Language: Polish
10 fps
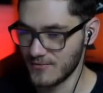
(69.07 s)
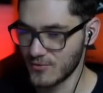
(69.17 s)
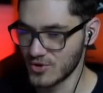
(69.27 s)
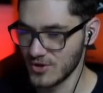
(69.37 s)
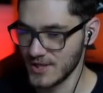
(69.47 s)

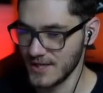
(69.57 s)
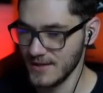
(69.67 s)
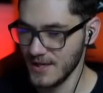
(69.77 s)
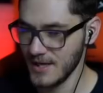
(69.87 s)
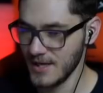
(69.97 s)
wkurzone.
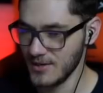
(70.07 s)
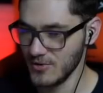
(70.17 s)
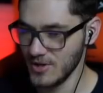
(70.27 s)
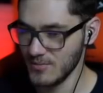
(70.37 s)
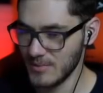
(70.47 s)
E,
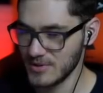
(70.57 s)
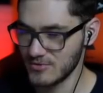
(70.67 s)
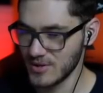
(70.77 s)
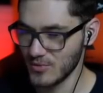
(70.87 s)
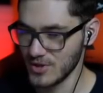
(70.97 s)
no i mamy
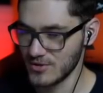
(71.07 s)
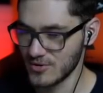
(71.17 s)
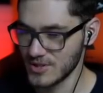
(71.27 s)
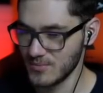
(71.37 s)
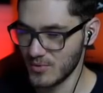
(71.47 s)
tutaj, moi
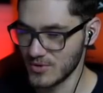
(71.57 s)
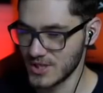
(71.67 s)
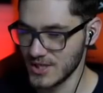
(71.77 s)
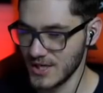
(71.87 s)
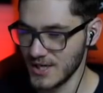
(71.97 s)
drodzy,
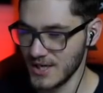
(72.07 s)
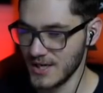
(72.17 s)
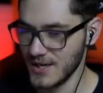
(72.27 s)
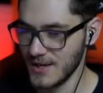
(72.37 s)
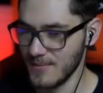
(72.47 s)
połączenie
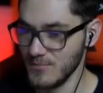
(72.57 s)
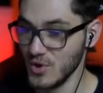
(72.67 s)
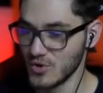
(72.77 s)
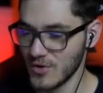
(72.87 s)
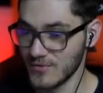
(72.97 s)
e,
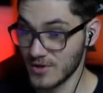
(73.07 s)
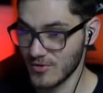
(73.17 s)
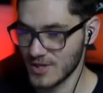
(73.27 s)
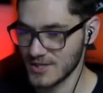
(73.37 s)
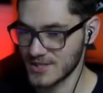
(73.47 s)
miodowych
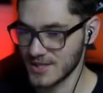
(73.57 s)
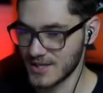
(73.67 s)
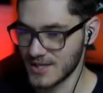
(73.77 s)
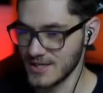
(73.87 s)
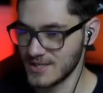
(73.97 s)
oraz
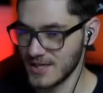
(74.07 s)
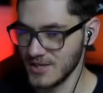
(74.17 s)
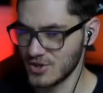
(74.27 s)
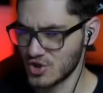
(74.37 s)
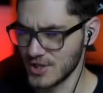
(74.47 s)

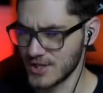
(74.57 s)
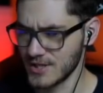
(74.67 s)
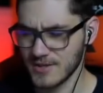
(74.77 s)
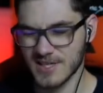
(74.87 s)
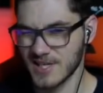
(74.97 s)
krystalicznych,
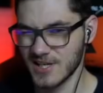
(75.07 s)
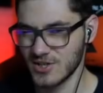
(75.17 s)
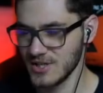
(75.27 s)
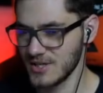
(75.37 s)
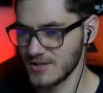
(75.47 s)

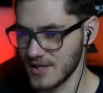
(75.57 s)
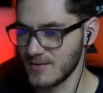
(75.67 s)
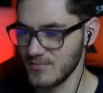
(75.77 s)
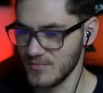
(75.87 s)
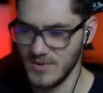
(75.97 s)
krystalicznych? Tak,
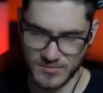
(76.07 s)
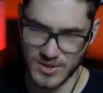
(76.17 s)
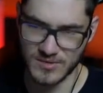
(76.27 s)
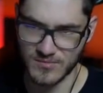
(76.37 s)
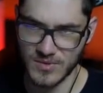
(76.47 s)
mi,
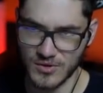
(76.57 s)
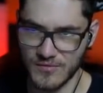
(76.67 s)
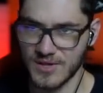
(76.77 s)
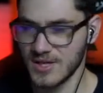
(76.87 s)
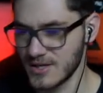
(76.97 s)
mi,
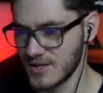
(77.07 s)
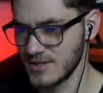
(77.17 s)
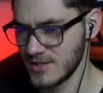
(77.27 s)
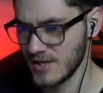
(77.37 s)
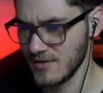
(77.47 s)
miodowych i
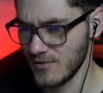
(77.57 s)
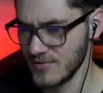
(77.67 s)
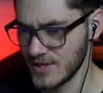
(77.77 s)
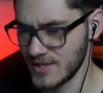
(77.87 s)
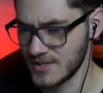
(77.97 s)

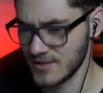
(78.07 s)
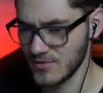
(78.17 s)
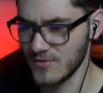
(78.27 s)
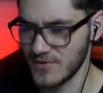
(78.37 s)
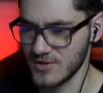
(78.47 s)
krystalowych, krystal...
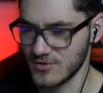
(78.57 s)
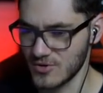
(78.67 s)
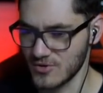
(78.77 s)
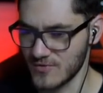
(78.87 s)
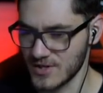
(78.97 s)
no wiecie o co
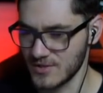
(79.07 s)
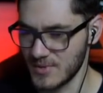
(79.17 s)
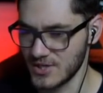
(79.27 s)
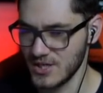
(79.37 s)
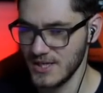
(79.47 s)
chodzi w każdym
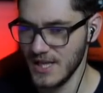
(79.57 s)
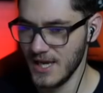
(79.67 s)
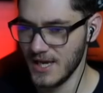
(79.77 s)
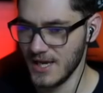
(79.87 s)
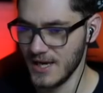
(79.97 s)
razie.
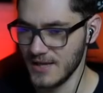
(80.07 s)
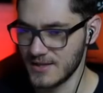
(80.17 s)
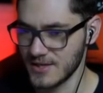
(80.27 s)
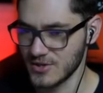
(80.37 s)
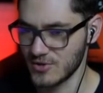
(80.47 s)
E,
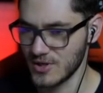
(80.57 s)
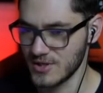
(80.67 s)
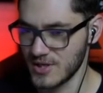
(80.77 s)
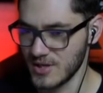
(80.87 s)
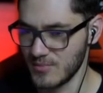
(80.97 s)
także trochę
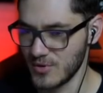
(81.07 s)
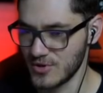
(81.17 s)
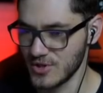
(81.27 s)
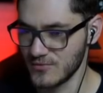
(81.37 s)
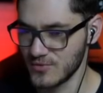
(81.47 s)
tych
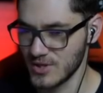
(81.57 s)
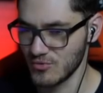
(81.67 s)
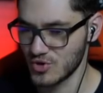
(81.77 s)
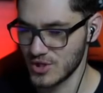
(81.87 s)
florcików tutaj już